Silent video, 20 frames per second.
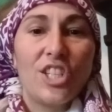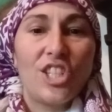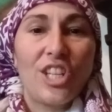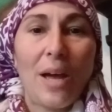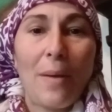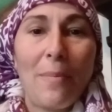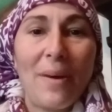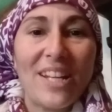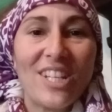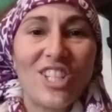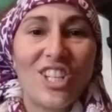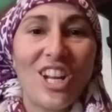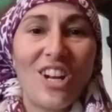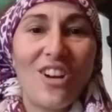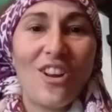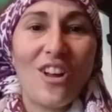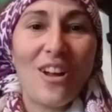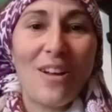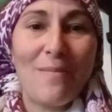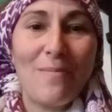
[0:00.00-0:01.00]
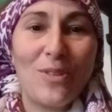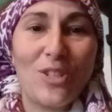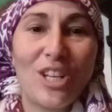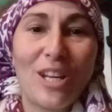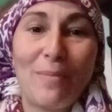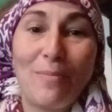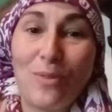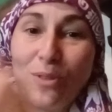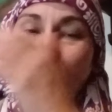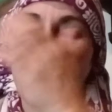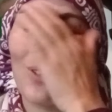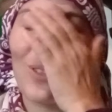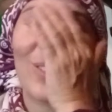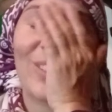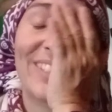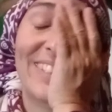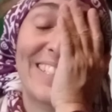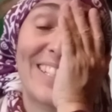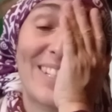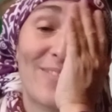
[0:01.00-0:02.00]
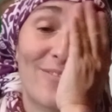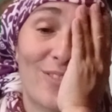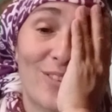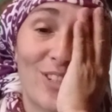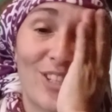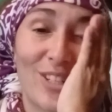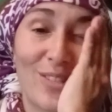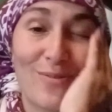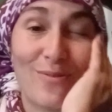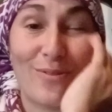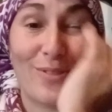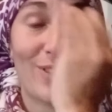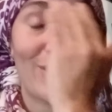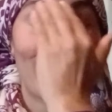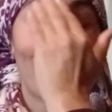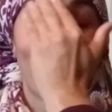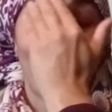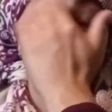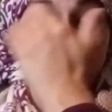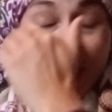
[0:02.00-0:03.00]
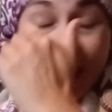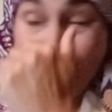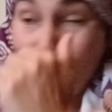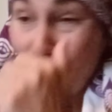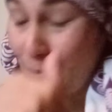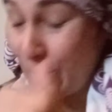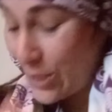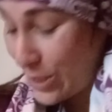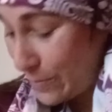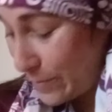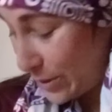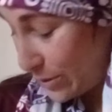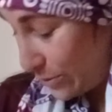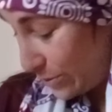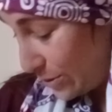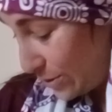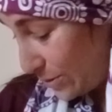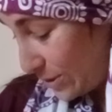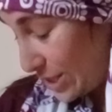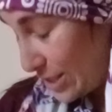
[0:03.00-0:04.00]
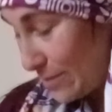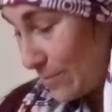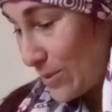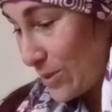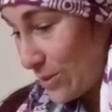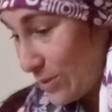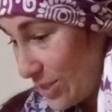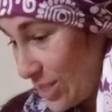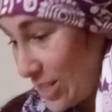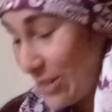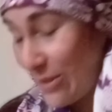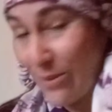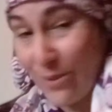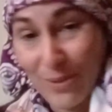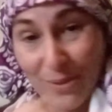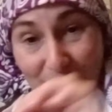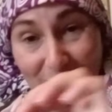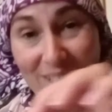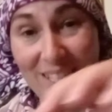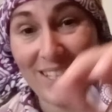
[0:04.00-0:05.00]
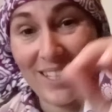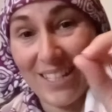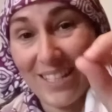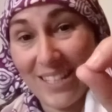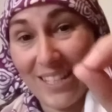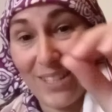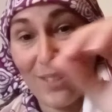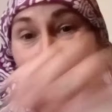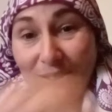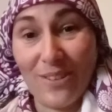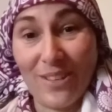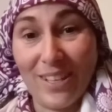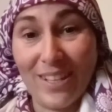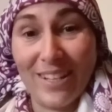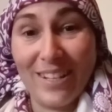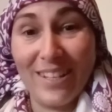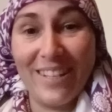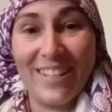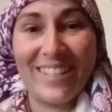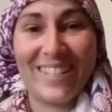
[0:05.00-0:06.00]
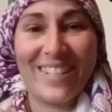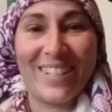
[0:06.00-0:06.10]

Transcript: Shabbat Shalom j'ai l'habitude de l'autre téléphone, j'ai le nouveau téléphone. Ça commence pas tout de suite, d'habitude, il y a le retardateur. Et là,